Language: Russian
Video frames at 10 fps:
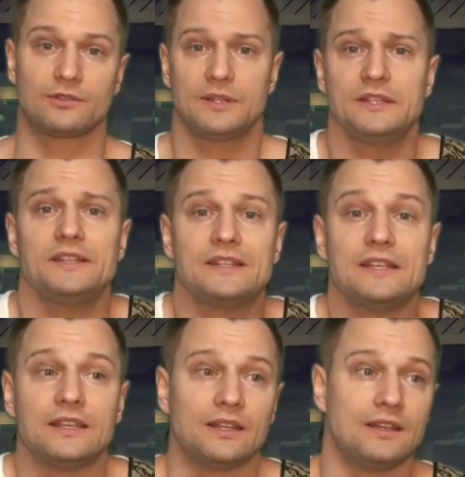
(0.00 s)
заплатите
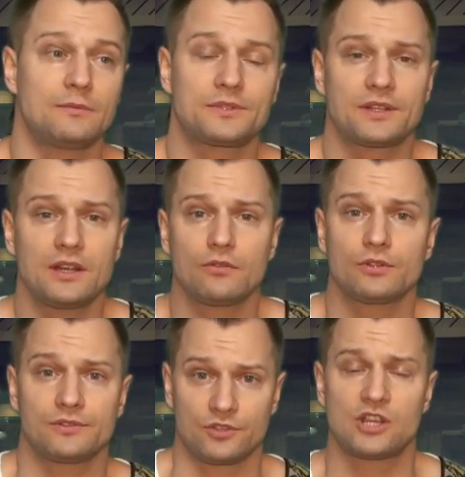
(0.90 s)
деньги, я вам сыграю,
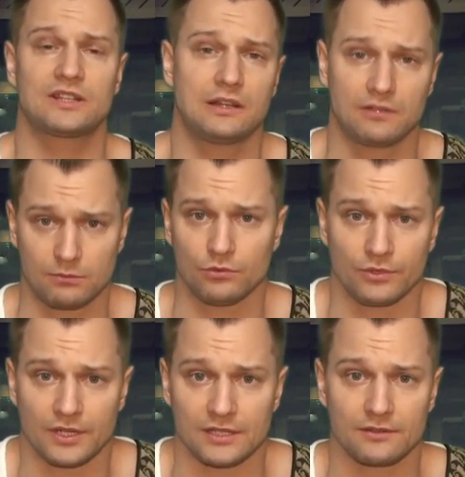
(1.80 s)
хоть час для вас
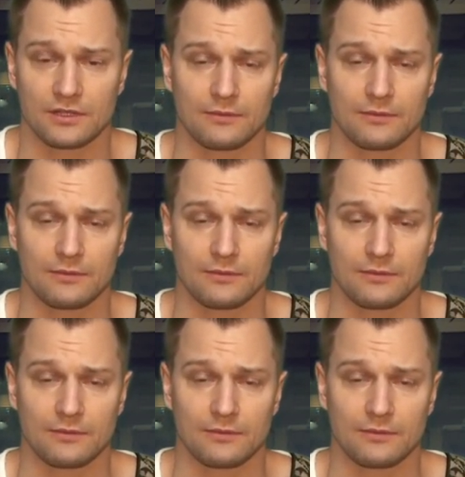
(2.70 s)
буду играть,